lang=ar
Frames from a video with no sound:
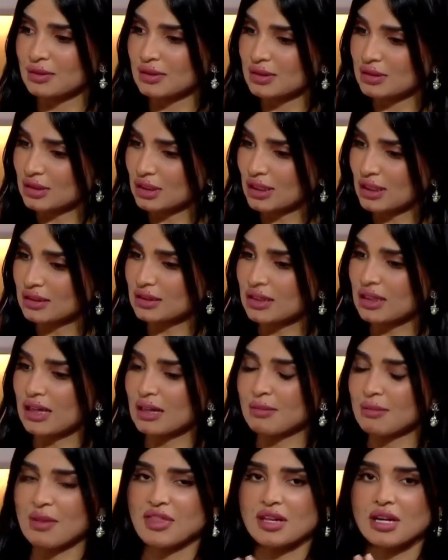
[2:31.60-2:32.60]
تحط
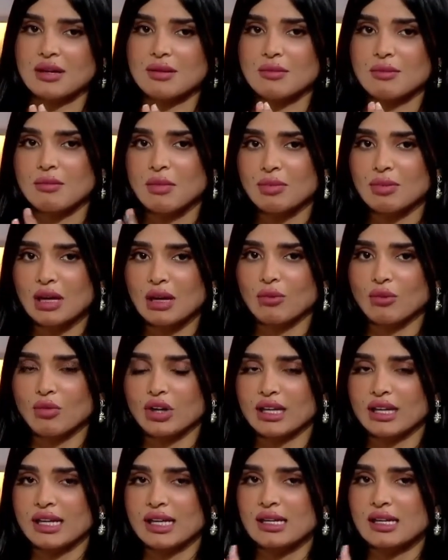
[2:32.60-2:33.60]
مثلا مبلغ
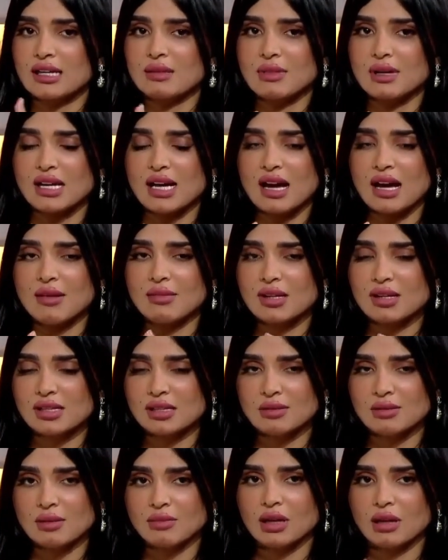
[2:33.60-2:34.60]
معين
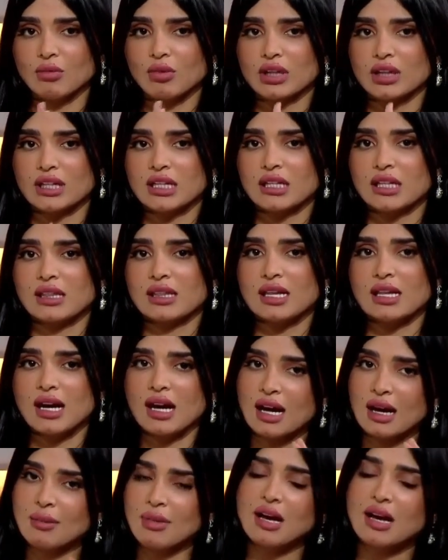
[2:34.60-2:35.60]
للملابس مبلغ معين
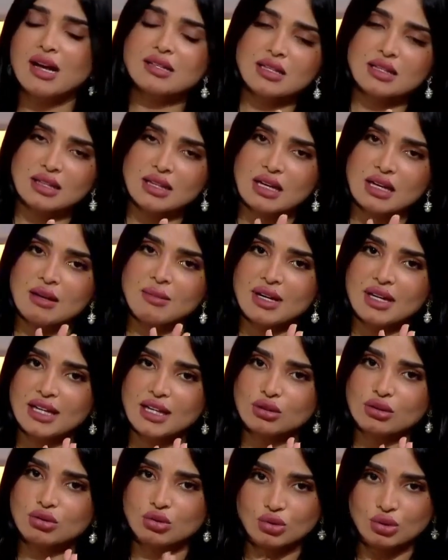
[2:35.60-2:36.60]
للذهب خاصه لما
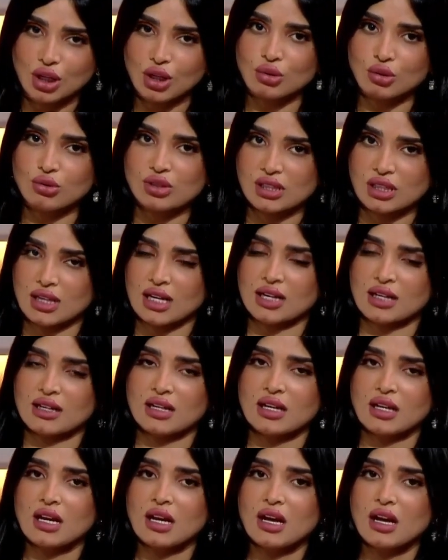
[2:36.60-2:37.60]
هي تكون عروسه
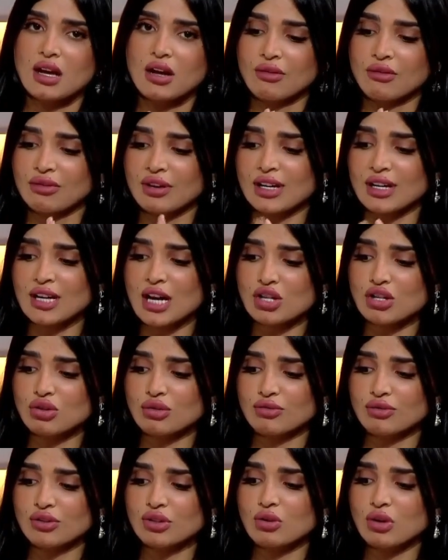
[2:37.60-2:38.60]
يعني فانا
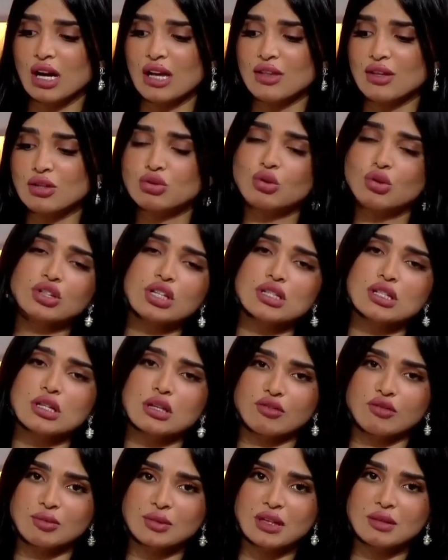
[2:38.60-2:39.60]
اشوف انه هذا سوء
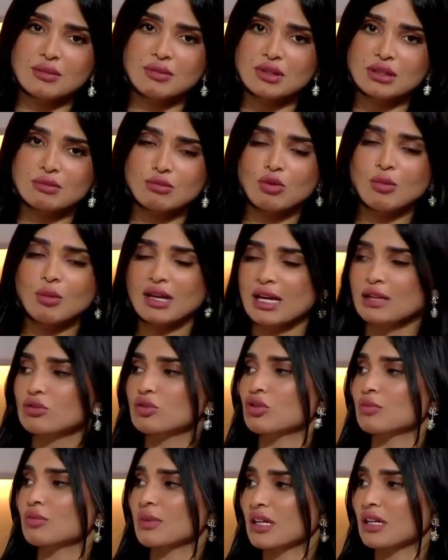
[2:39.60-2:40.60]
تصرف من البنت مو معناته
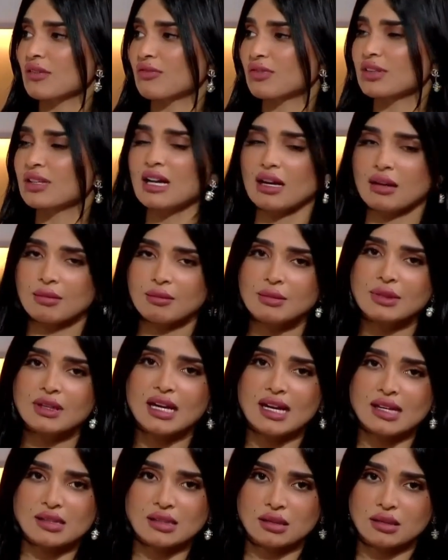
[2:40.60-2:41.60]
انه ما يكفي لا
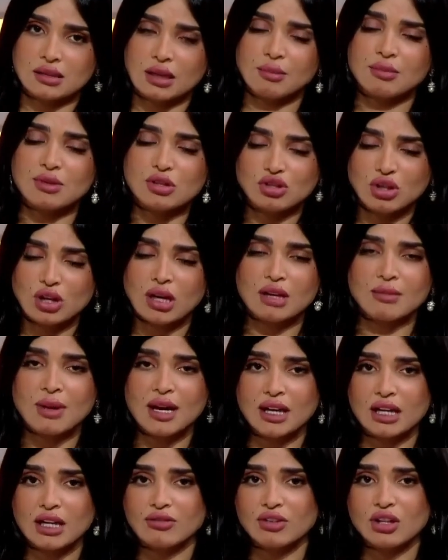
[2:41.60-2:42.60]
بالعكس ربي ان شاء الله
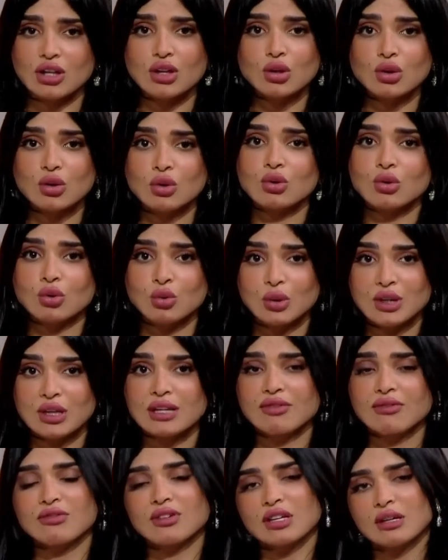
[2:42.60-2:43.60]
يبارك فيه
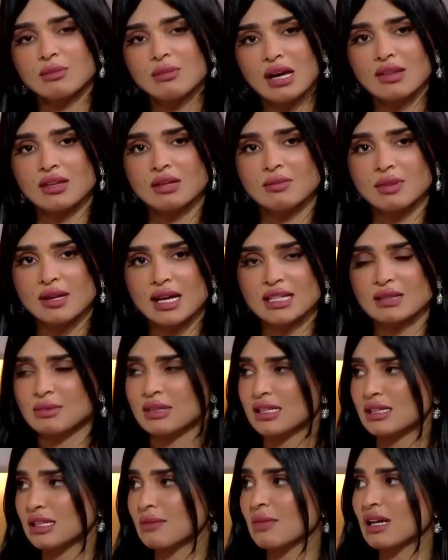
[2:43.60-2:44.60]
ويكفي لبعض البنات
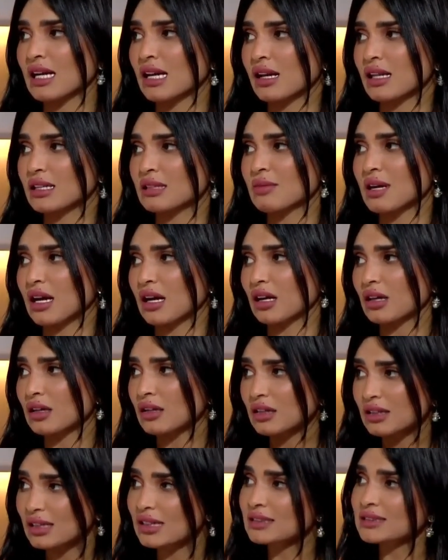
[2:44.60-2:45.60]
يمكن زي ما قالت مها
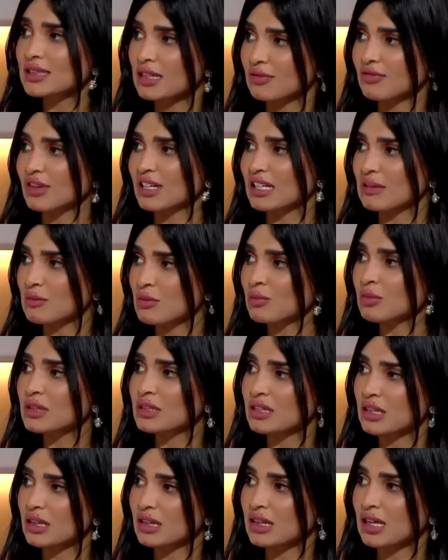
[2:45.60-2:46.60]
نختلف احنا من
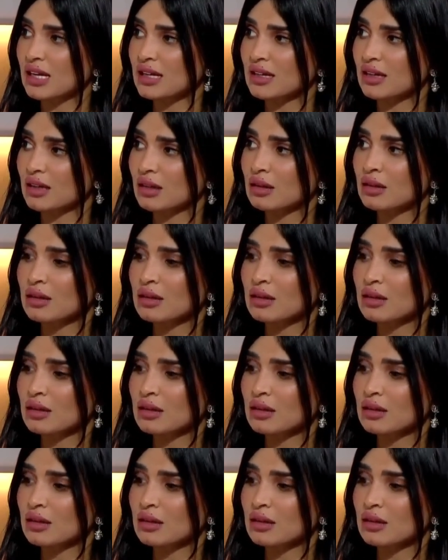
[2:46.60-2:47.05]
بنت للثانيه